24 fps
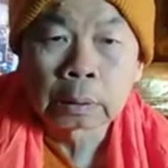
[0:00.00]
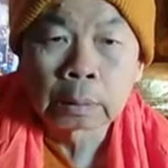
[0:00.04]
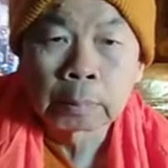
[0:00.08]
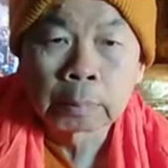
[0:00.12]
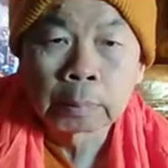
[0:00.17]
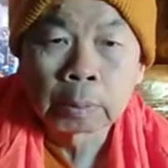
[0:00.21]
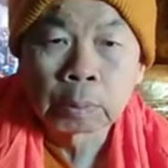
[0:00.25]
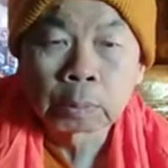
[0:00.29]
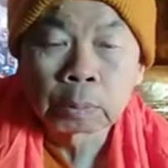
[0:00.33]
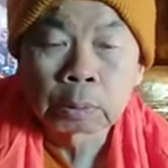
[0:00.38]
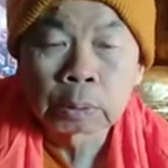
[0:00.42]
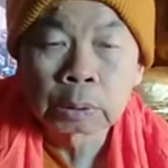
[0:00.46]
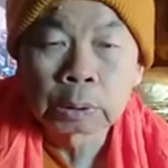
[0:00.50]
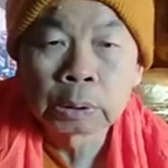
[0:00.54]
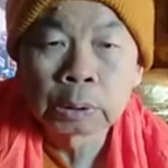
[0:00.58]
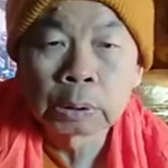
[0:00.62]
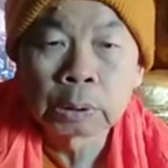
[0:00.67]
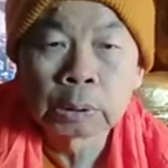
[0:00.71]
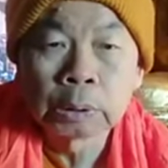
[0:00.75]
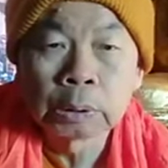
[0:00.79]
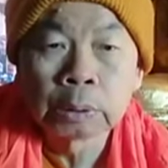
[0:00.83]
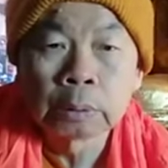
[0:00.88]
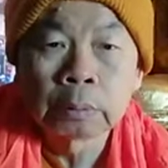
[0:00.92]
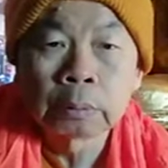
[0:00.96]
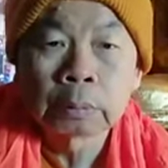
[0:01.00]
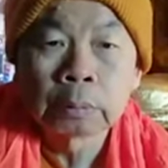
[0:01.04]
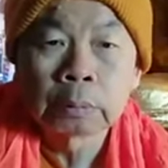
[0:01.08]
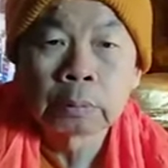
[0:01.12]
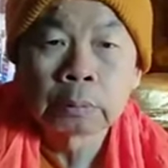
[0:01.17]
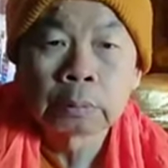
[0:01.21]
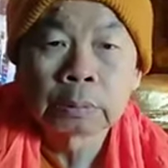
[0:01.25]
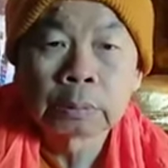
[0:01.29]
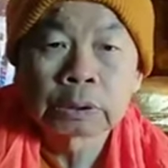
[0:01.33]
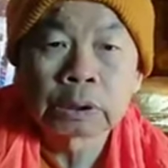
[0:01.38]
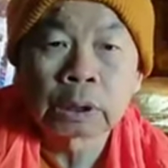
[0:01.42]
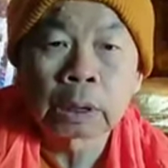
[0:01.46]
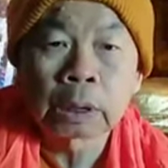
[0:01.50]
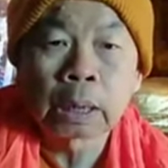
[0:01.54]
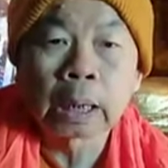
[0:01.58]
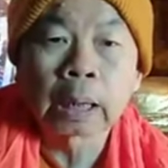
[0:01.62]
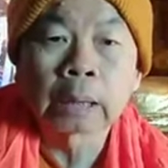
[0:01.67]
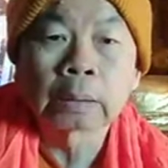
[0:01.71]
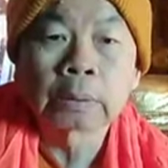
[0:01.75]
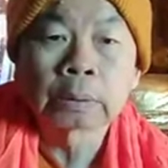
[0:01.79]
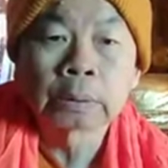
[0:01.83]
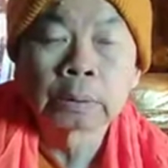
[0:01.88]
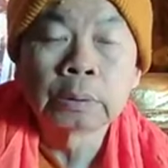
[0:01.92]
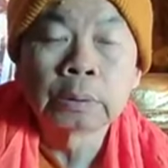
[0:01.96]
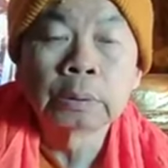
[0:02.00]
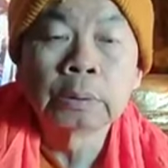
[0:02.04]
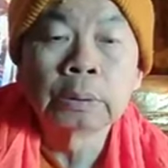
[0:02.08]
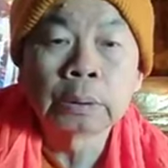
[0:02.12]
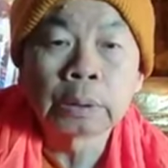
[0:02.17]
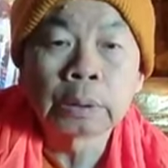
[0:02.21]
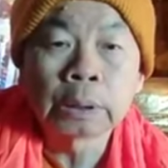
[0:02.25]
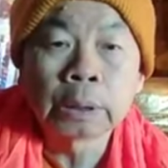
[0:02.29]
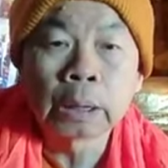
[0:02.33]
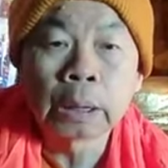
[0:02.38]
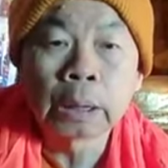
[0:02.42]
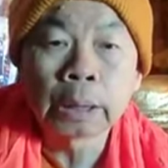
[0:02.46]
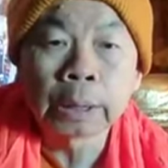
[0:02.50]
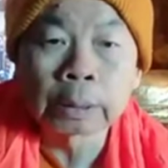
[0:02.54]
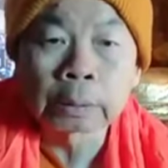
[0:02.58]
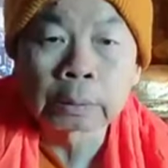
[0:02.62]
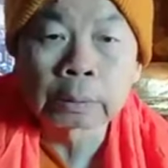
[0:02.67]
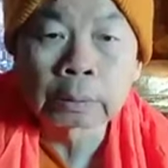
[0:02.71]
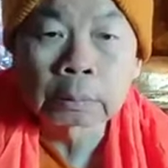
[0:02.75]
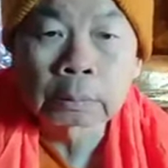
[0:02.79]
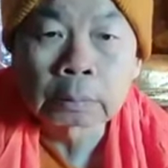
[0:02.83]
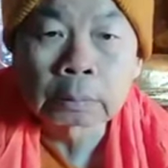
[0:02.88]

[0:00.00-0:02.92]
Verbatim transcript: กำหนดคืนสละคืนกิเลส